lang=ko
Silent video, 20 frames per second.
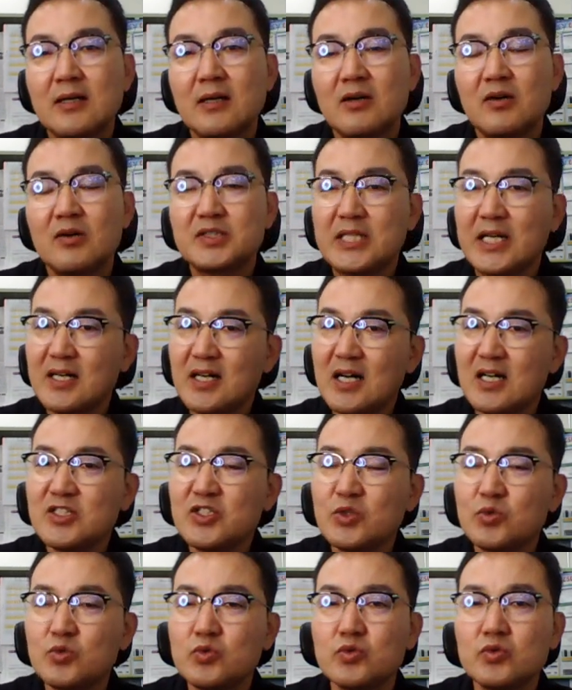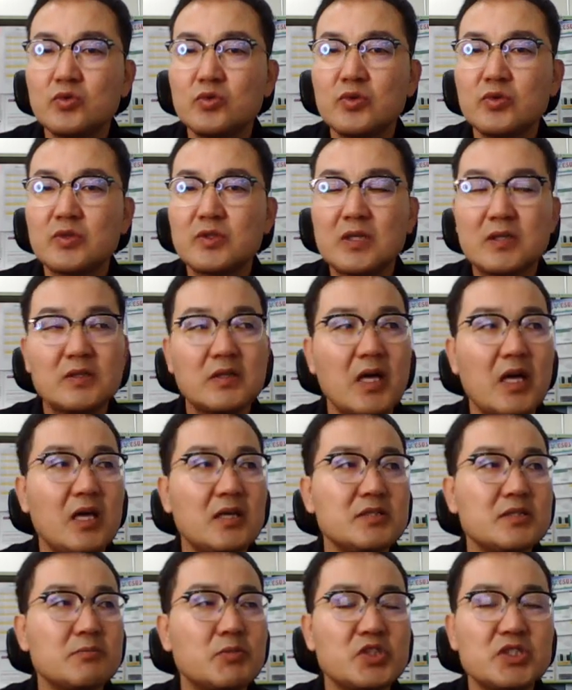어,
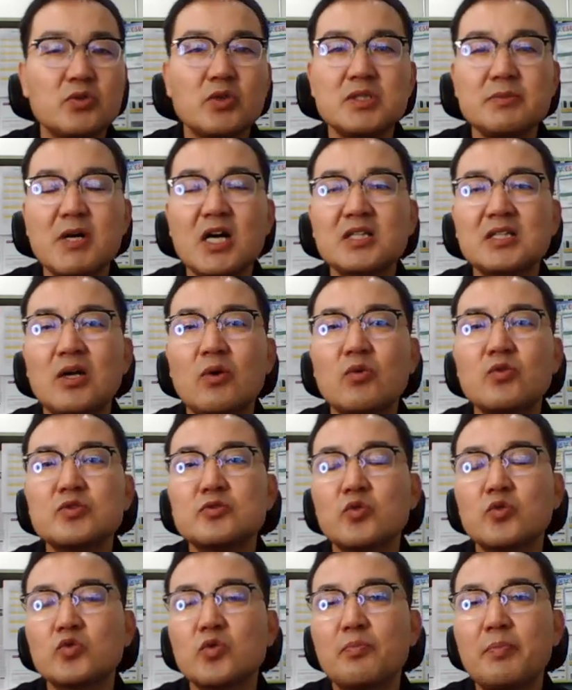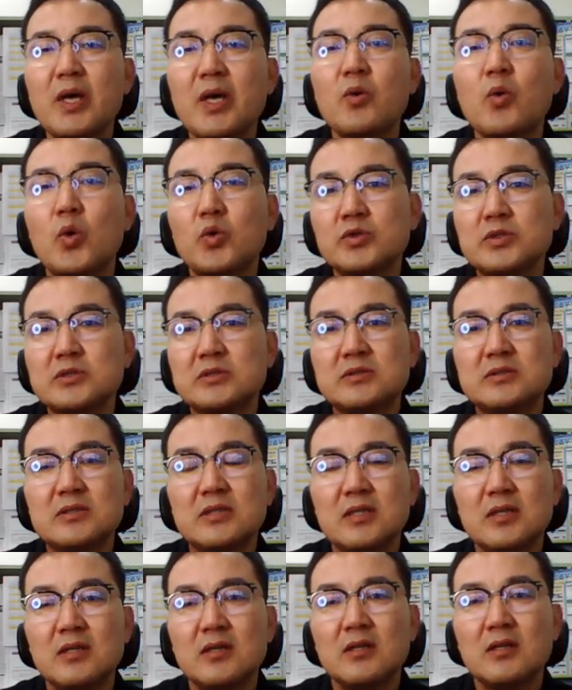장항지구의 이제 뭐 신원희망타운 정도 빼고는
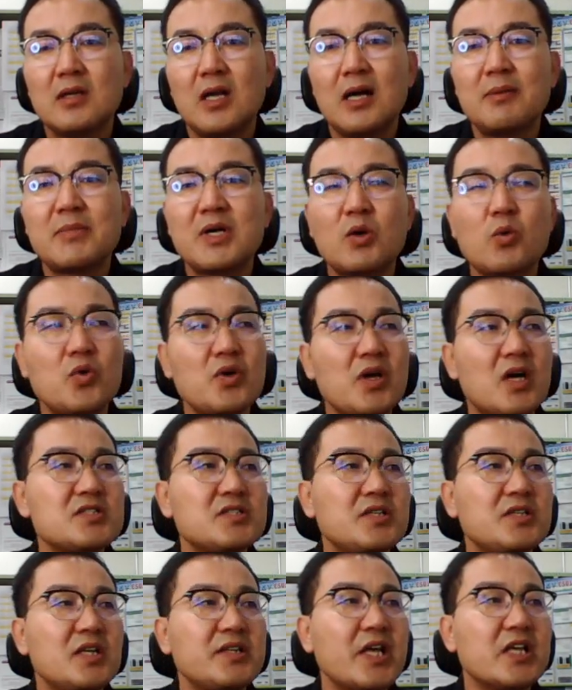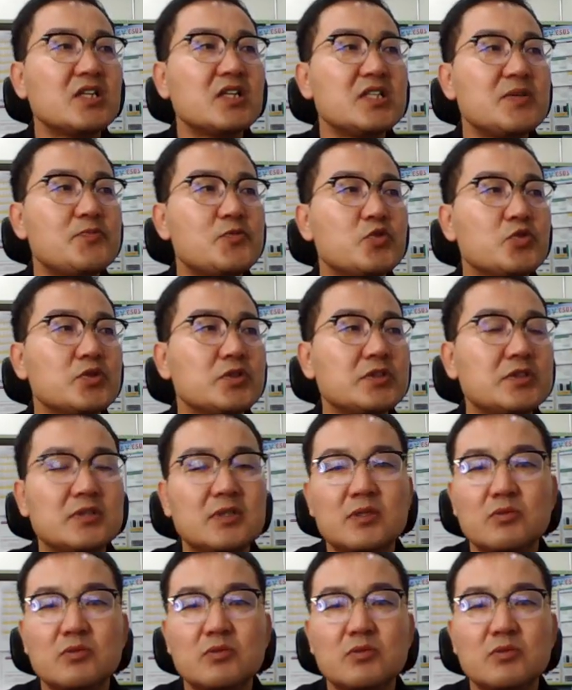아마 고양시의 내년 입주는